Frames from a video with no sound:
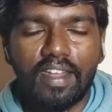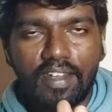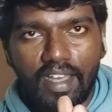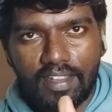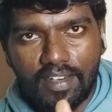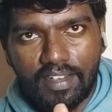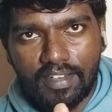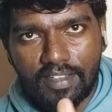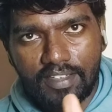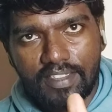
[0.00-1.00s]
அண்ட் அதில்
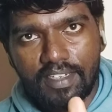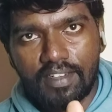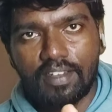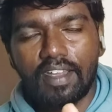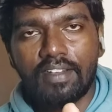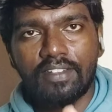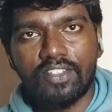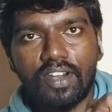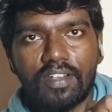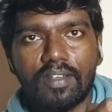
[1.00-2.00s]
அந்த கன்
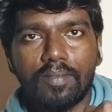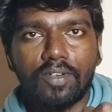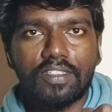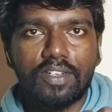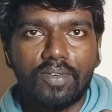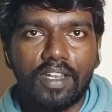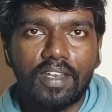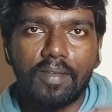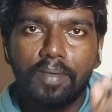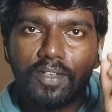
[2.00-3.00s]
ஷாட் முடிஞ்ச
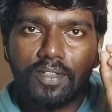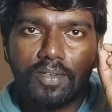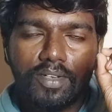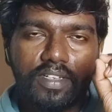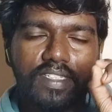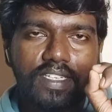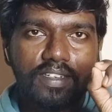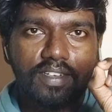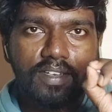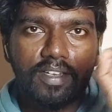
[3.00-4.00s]
உடனேயுமே வந்து ஒரு
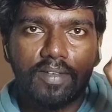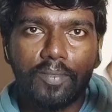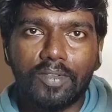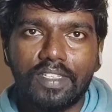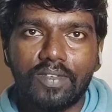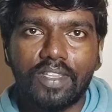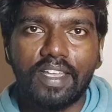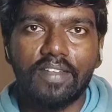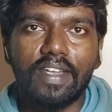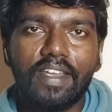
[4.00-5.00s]
சின்ன மியூசிக்
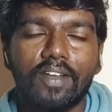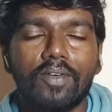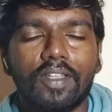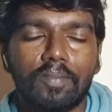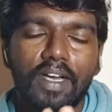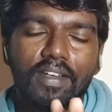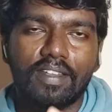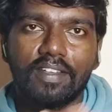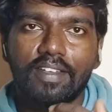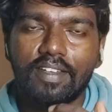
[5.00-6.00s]
வந்து எலிவேட் ஆகும் அது
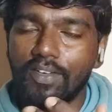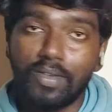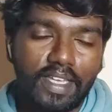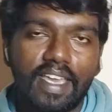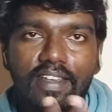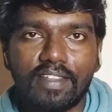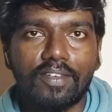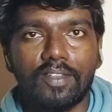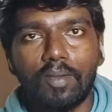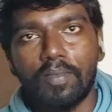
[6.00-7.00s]
பார்க்குறதுக்கு அது
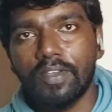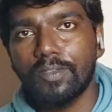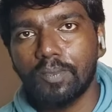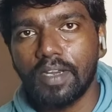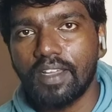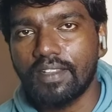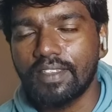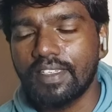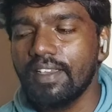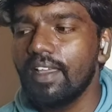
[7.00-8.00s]
கேட்குறதுக்கு வந்து ரொம்பவே சூப்பராக
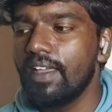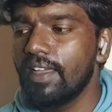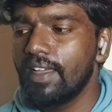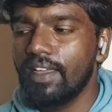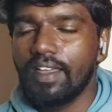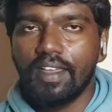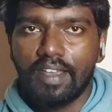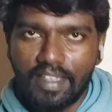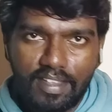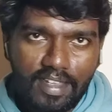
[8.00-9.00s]
இருந்துச்சு
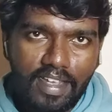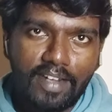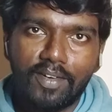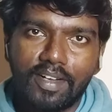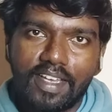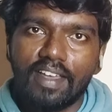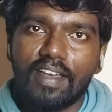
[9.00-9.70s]
இதுதான் என்னோட